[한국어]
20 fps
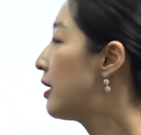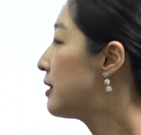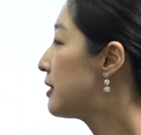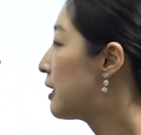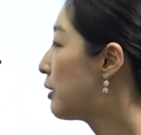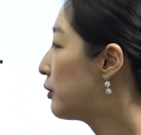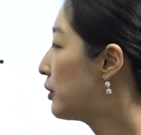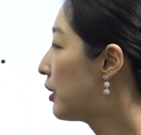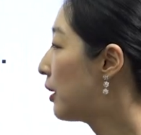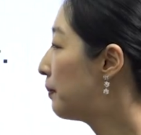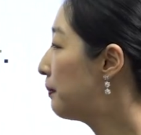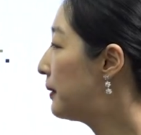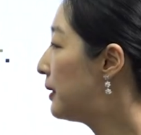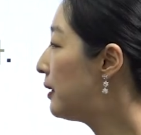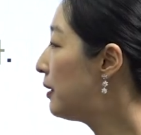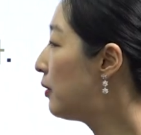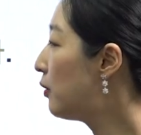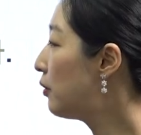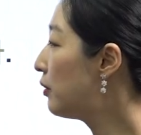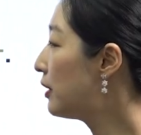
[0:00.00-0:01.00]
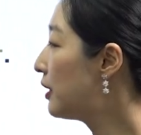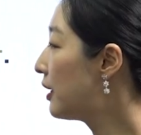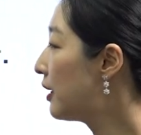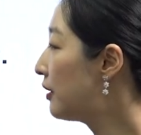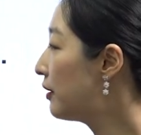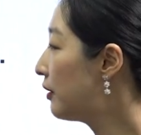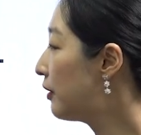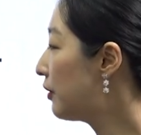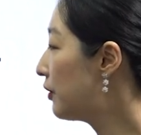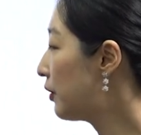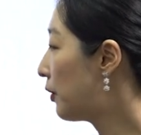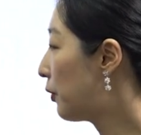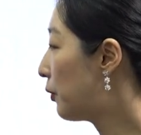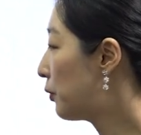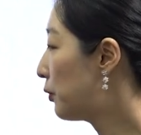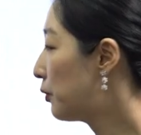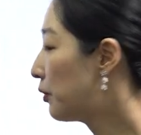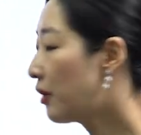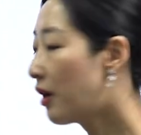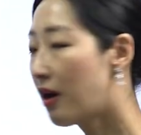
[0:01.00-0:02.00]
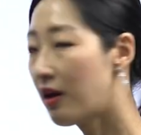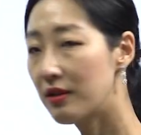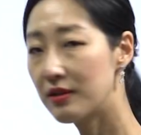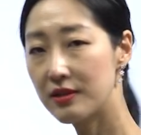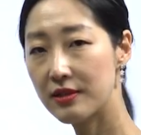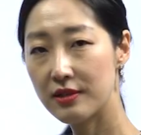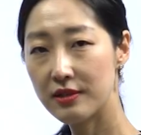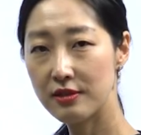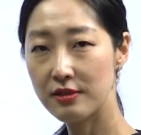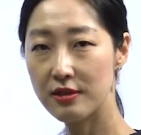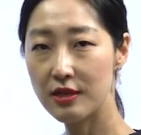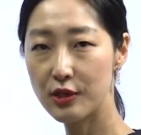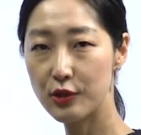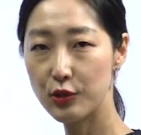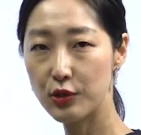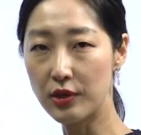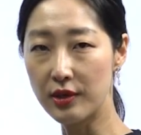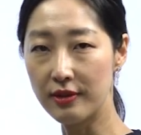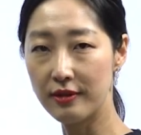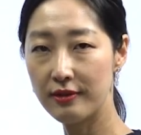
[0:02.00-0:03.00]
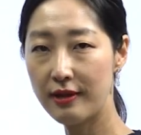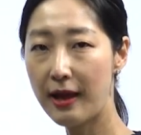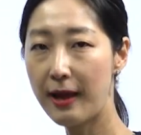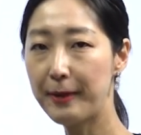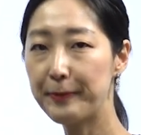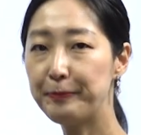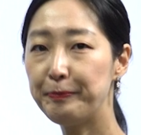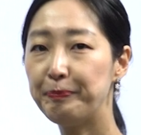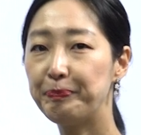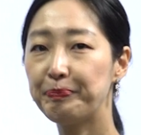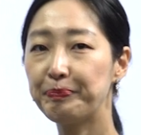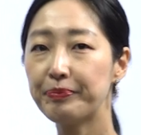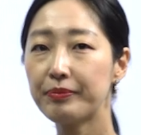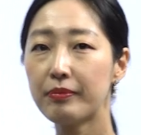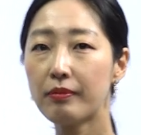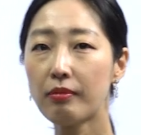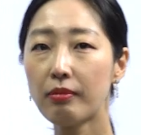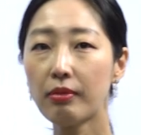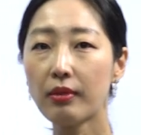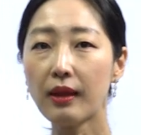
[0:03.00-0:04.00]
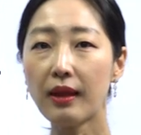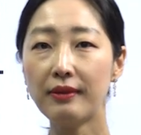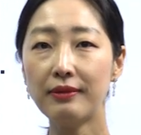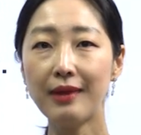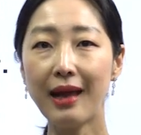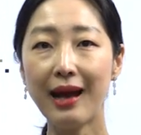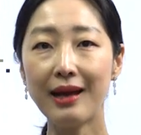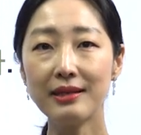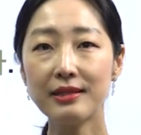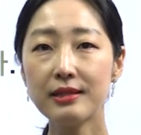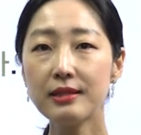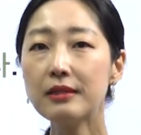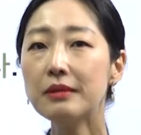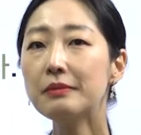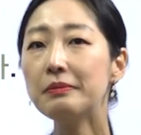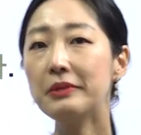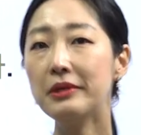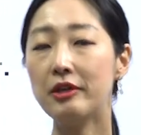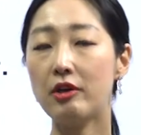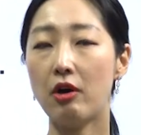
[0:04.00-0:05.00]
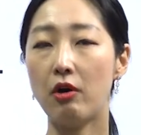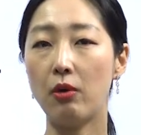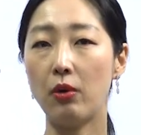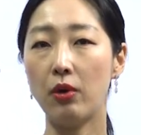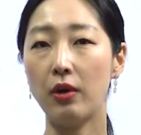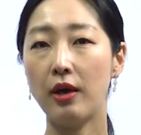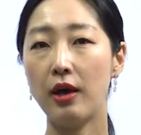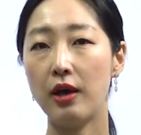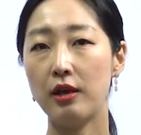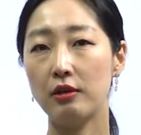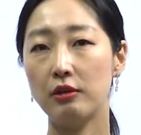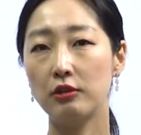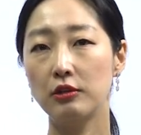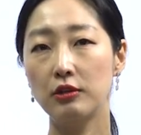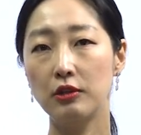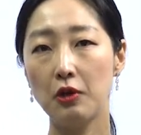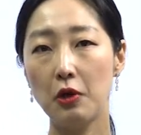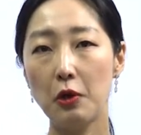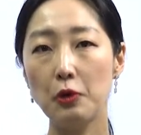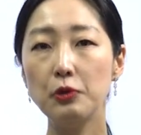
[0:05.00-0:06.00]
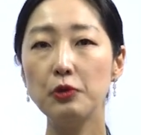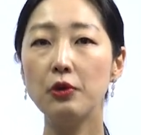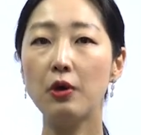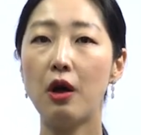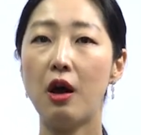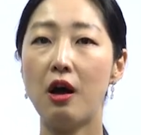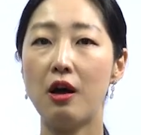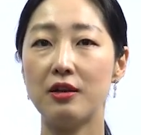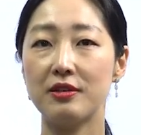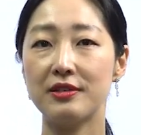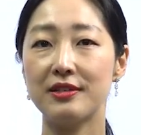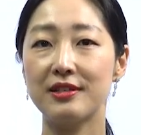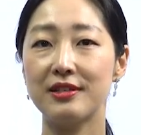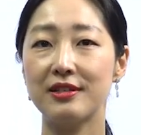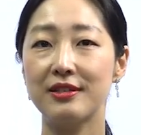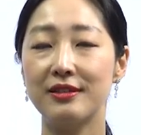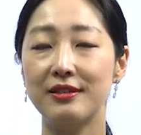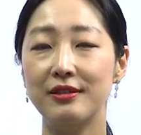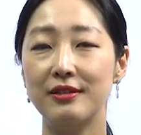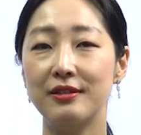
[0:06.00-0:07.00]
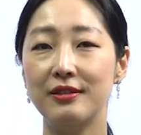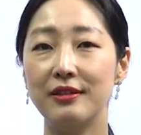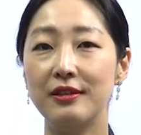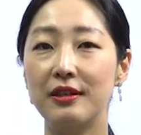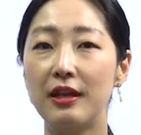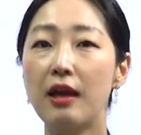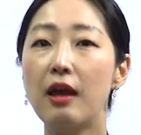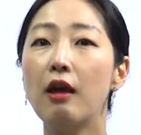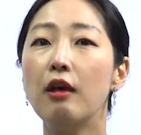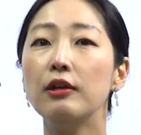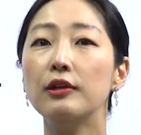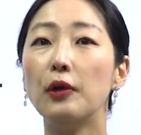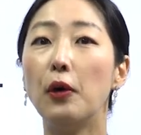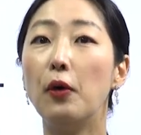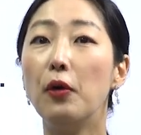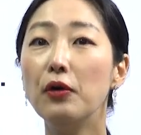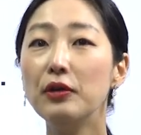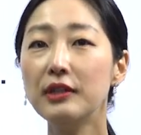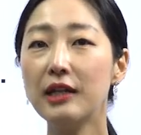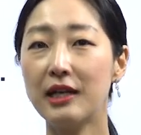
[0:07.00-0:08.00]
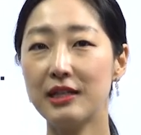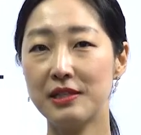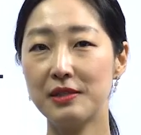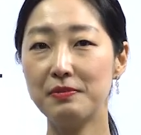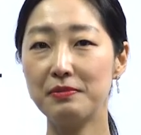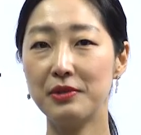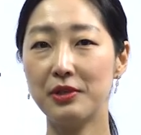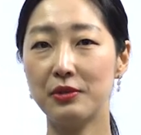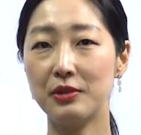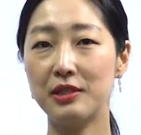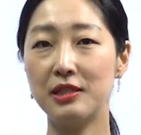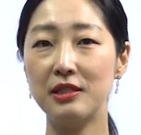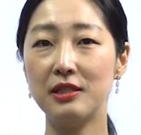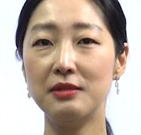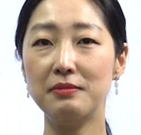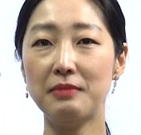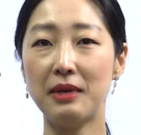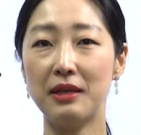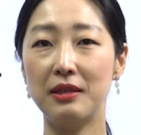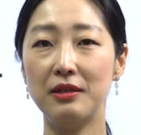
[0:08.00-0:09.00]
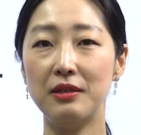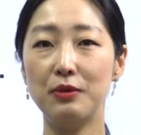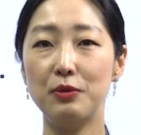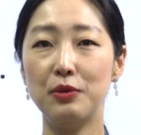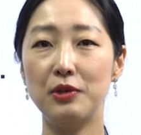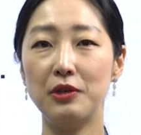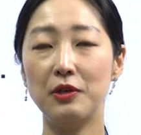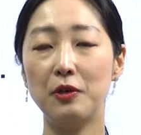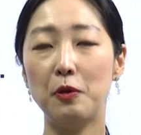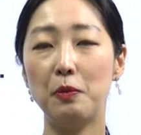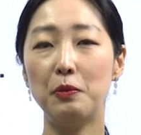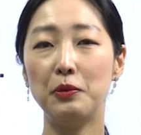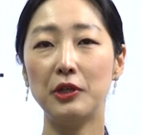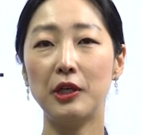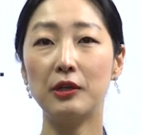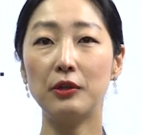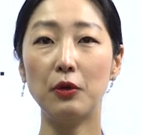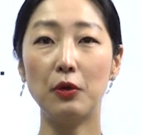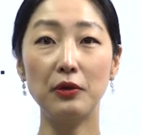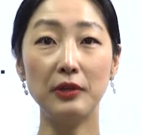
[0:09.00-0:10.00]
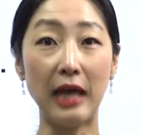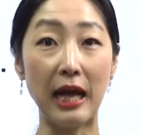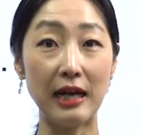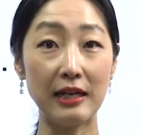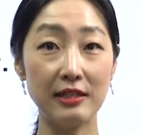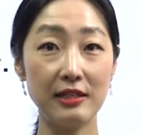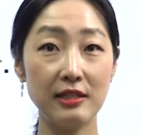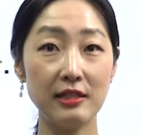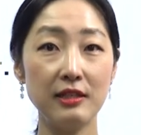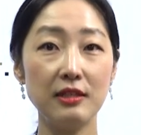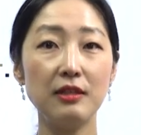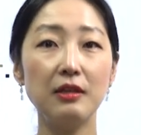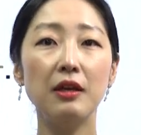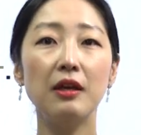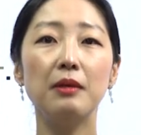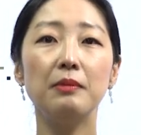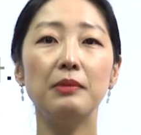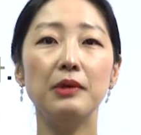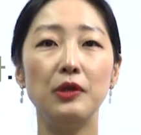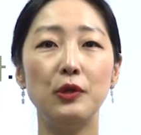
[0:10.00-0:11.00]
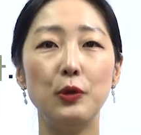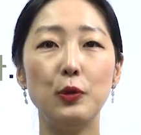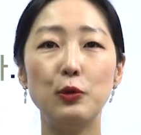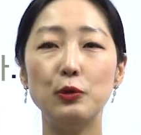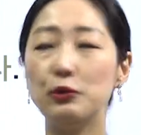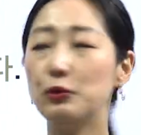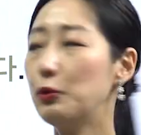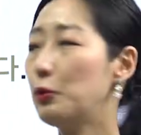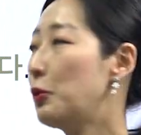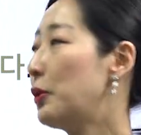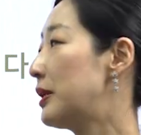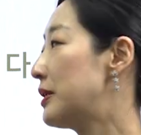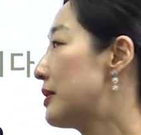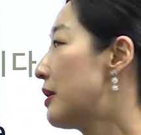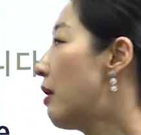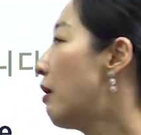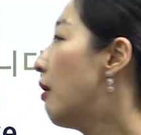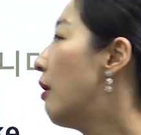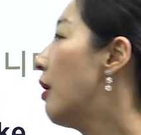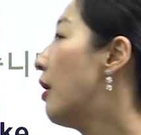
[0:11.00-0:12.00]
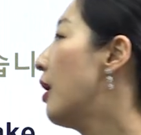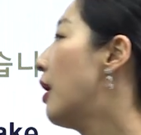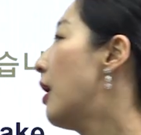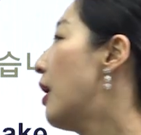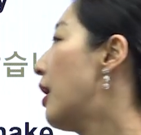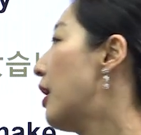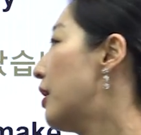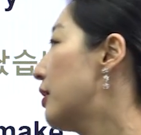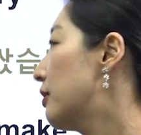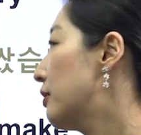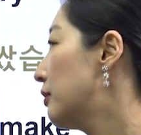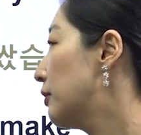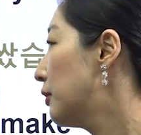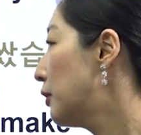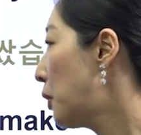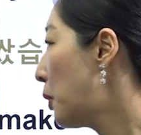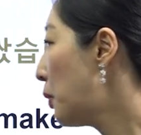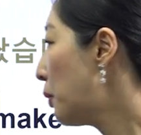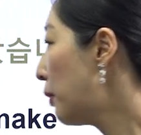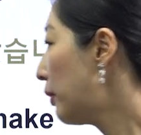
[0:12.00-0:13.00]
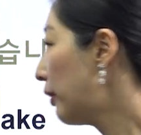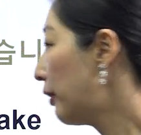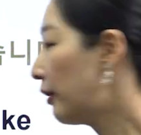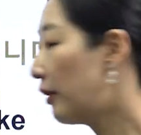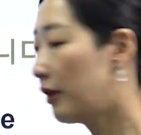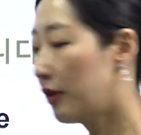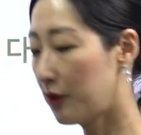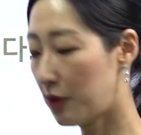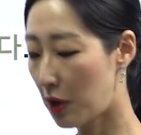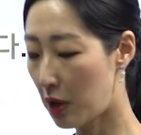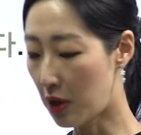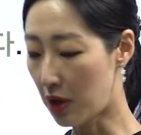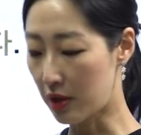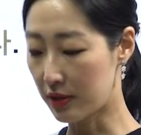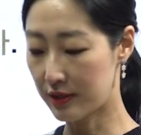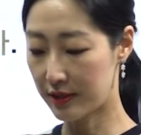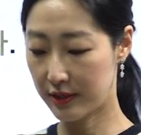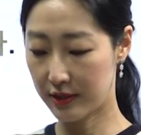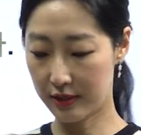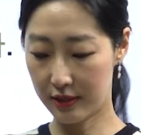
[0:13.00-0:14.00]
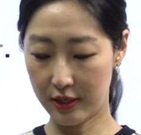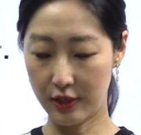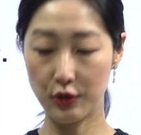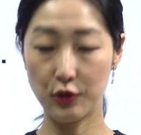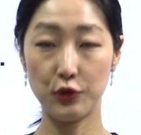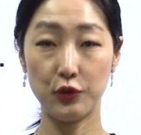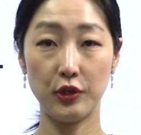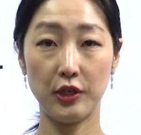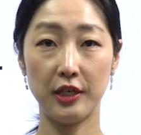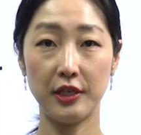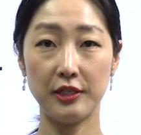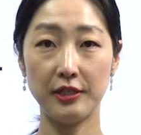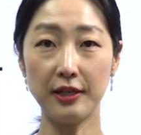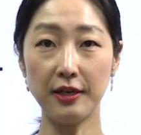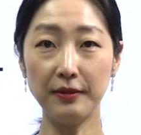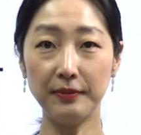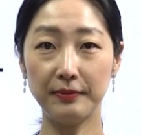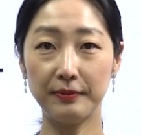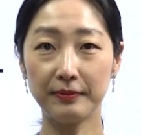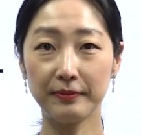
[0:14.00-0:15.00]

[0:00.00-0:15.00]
자, 우리가 비용이라는 건 영어로 cost를 할 수 있는데 낮은 비용, low cost. 근데 더 낮은 비용, 지금 만들고 있는 것보다 더 낮은 비용으로 해서 at a lower cost 이렇게 쓸 수 있겠죠?